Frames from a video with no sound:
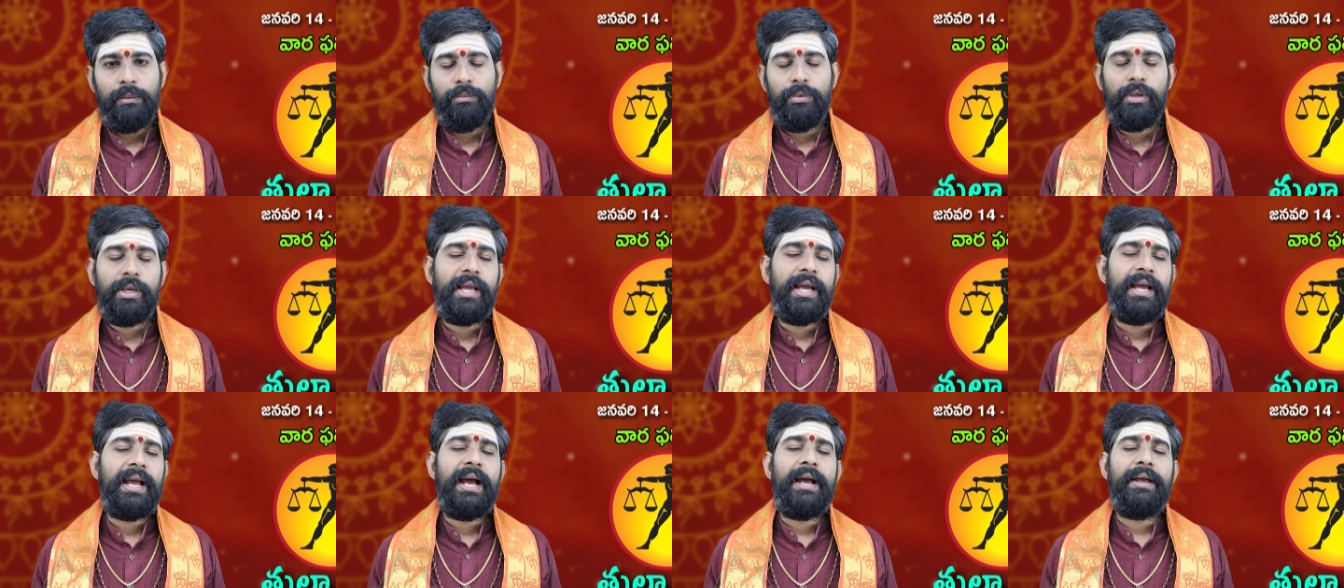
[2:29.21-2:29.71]

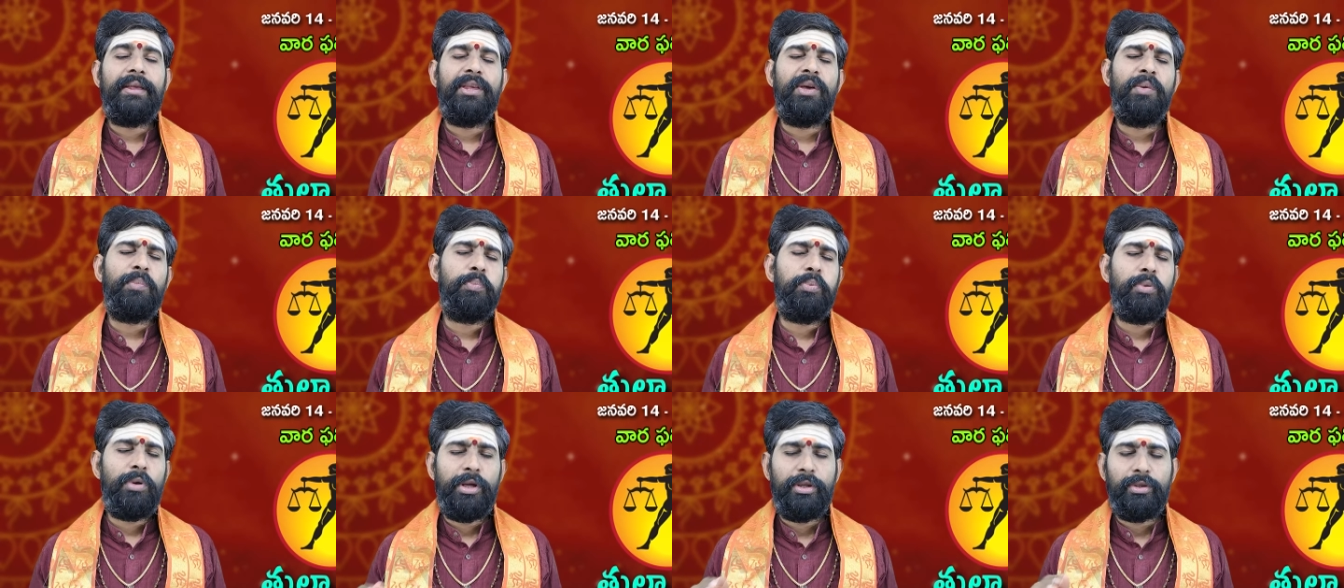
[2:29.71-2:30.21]
ముఖ్యంగా
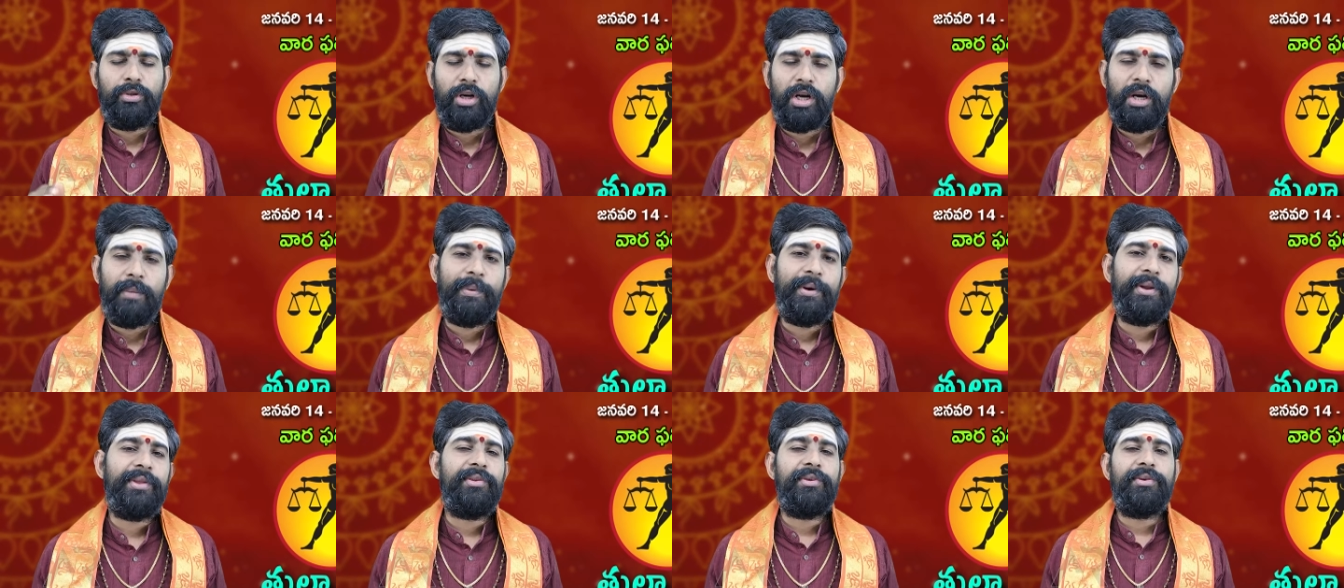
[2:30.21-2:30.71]
ఎప్పుడు ఏదో
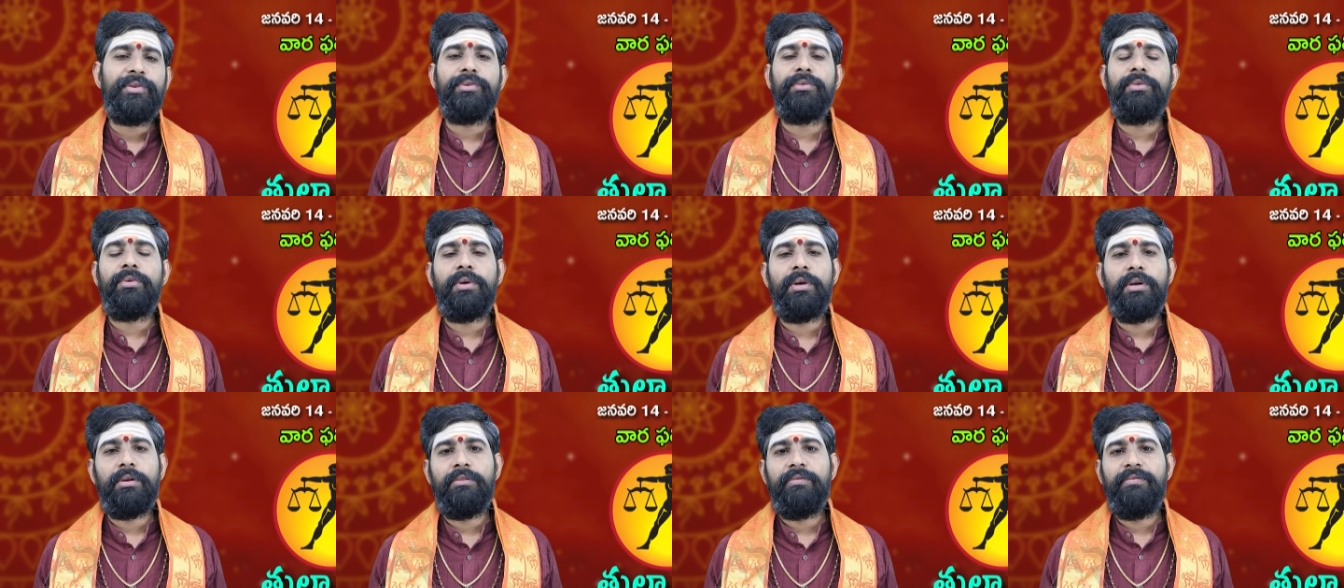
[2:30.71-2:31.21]
ఒక పని చేస్తూ
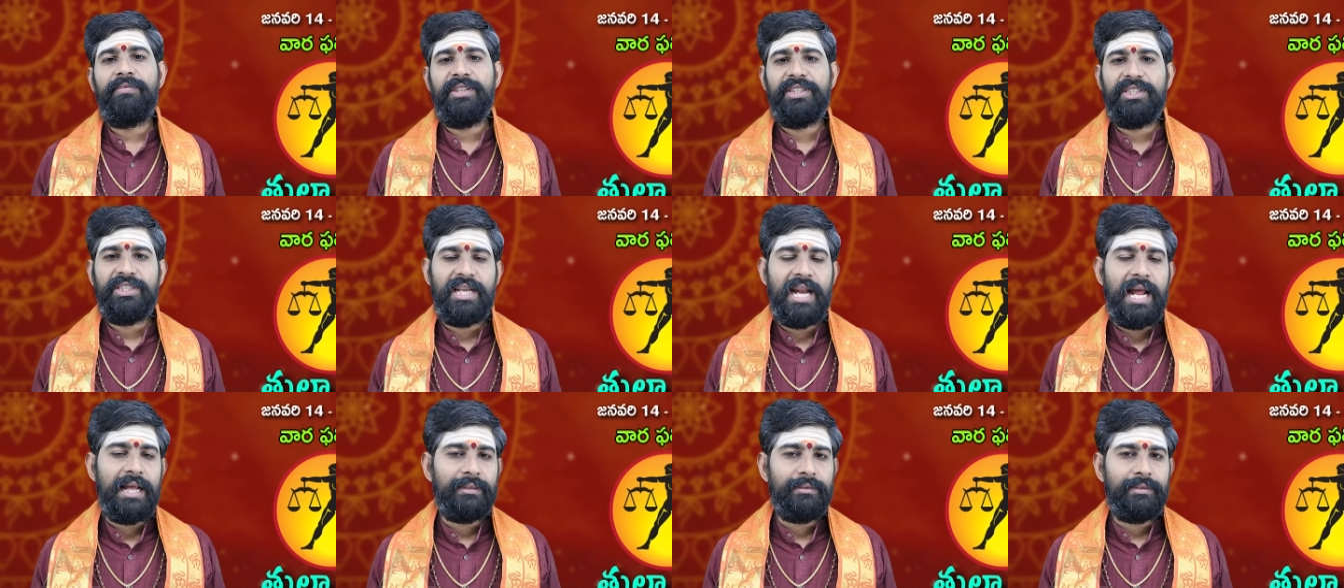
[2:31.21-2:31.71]
ఉండడం
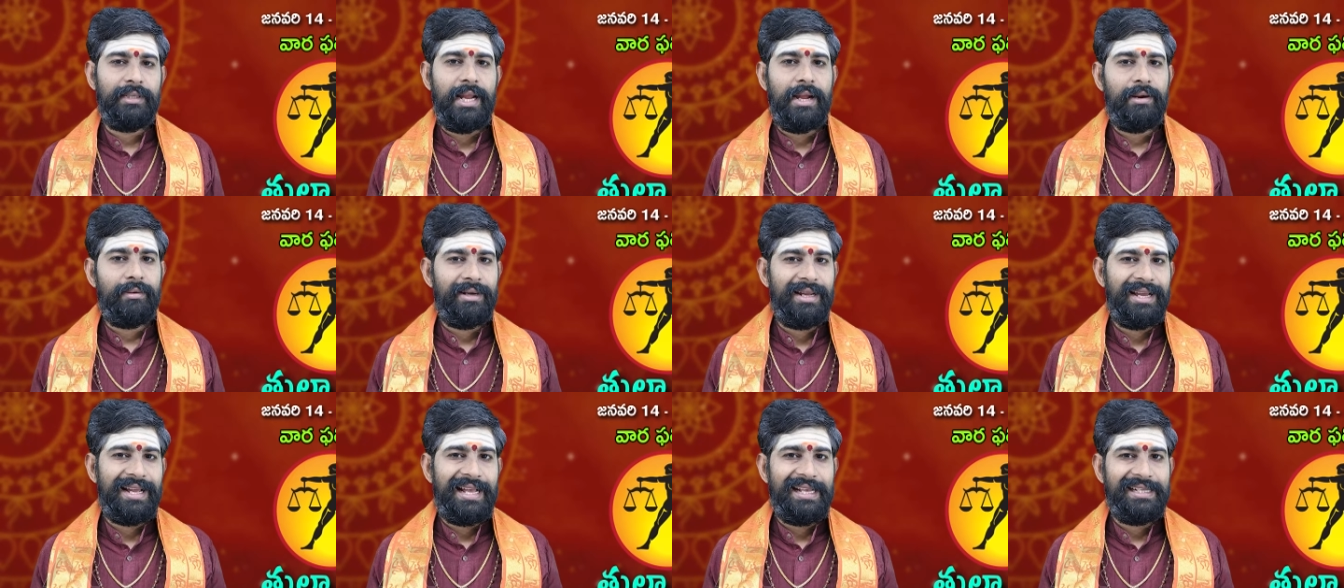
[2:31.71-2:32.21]
విశ్రాంతి
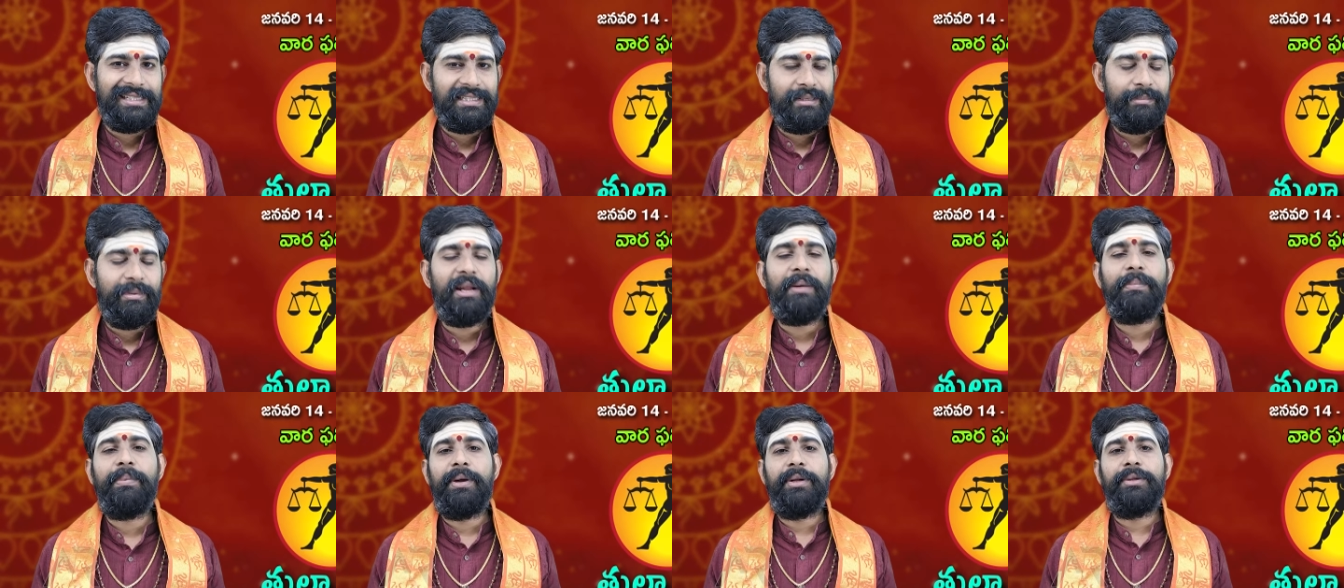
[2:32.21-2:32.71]
లేకుండా
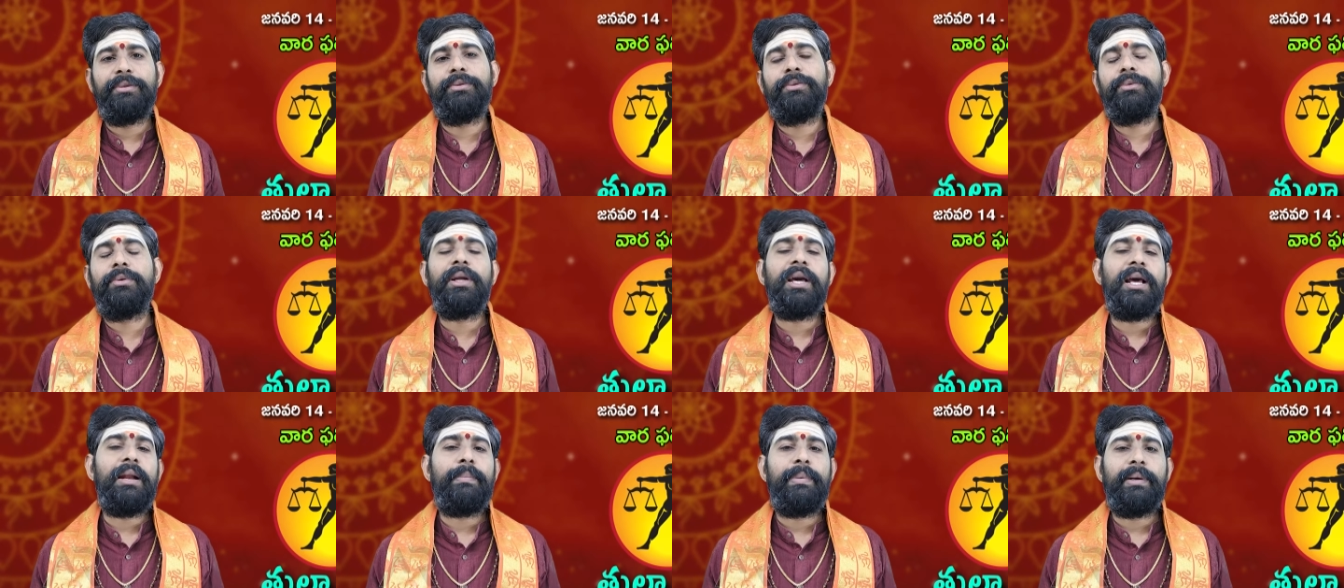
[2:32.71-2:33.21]
కష్టపడే
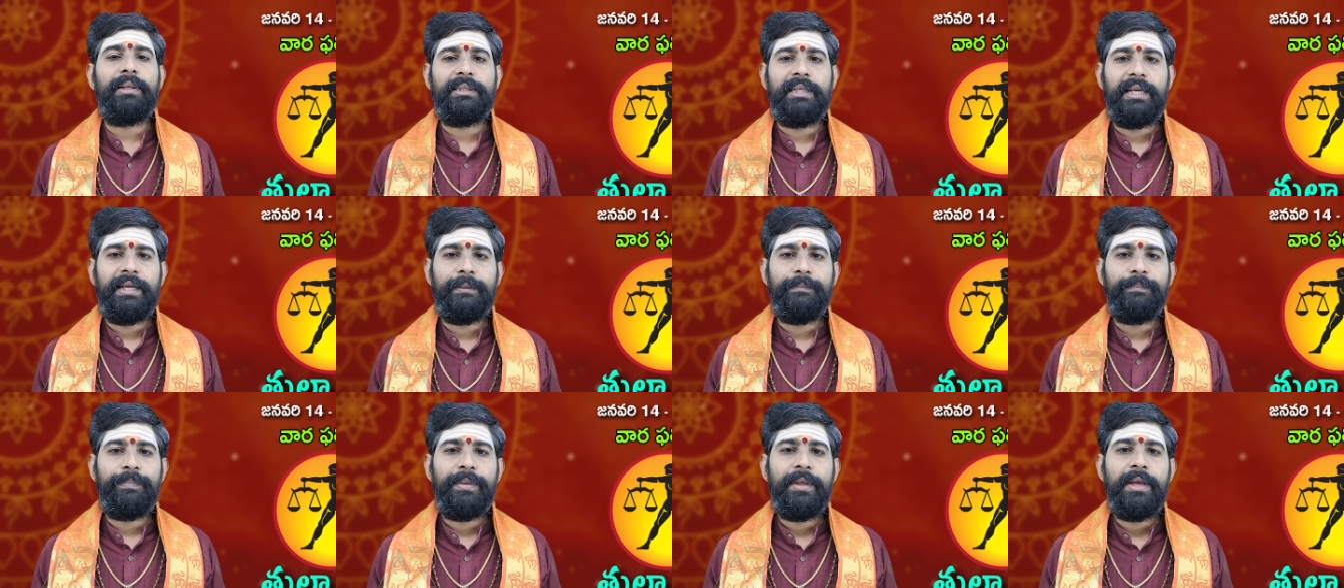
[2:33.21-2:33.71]
పరిస్థితులు
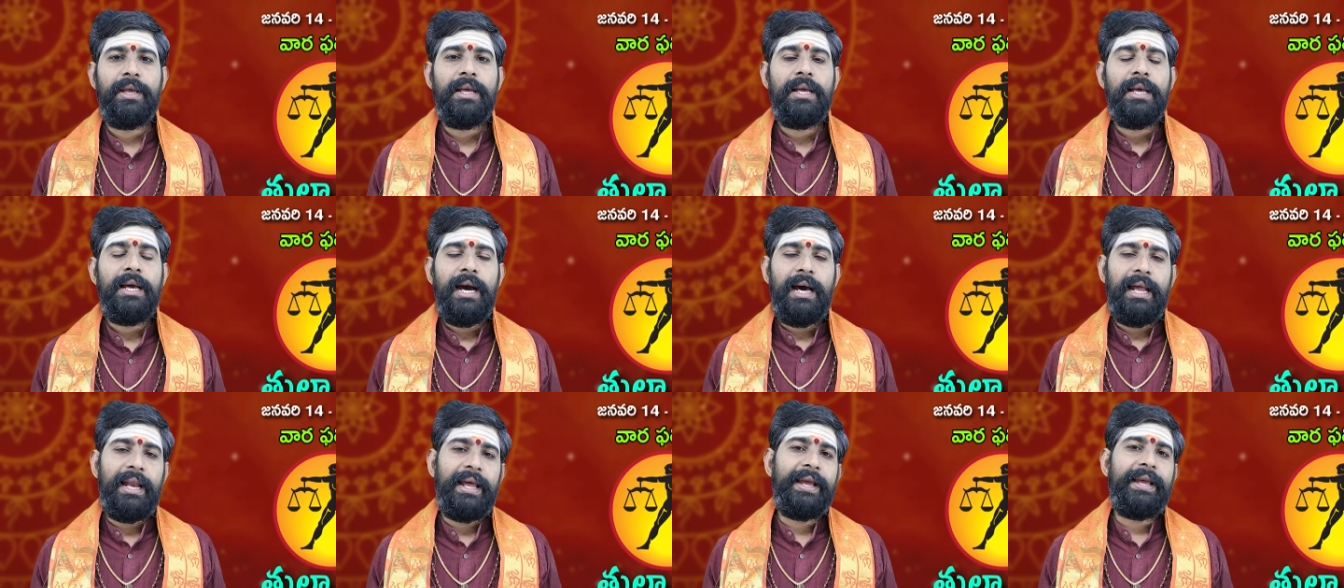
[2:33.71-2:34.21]
కనపడుతున్నాయి
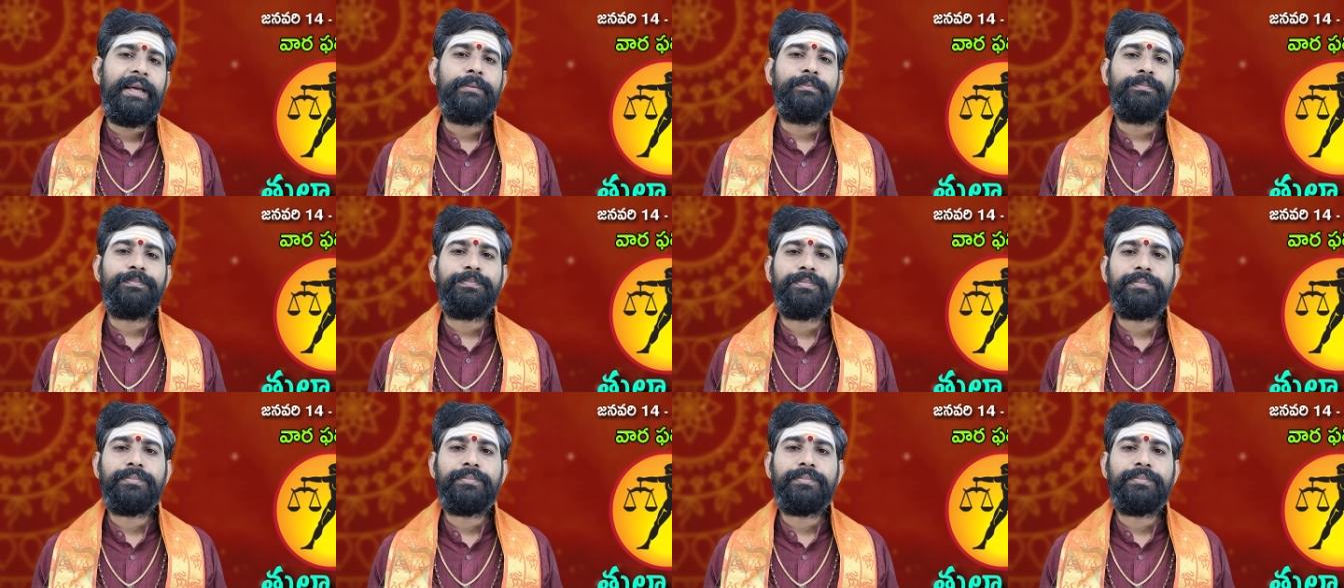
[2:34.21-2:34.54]
అలాగే